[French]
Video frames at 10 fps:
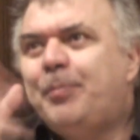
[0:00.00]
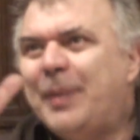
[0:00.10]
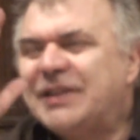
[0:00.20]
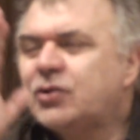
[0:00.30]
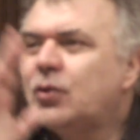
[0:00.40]

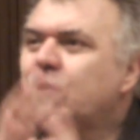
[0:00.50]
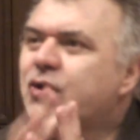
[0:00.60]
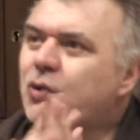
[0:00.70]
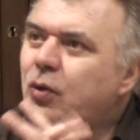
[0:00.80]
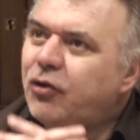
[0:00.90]
Passons
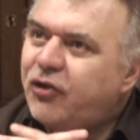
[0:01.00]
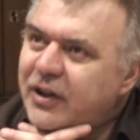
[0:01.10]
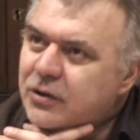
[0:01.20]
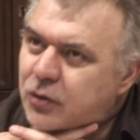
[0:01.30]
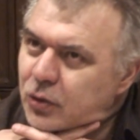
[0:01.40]
sur le
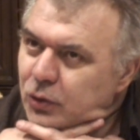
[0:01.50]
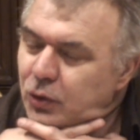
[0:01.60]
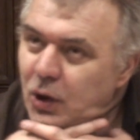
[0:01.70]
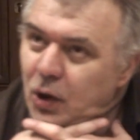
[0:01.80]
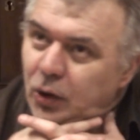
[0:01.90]
fait
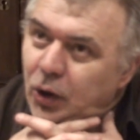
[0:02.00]
que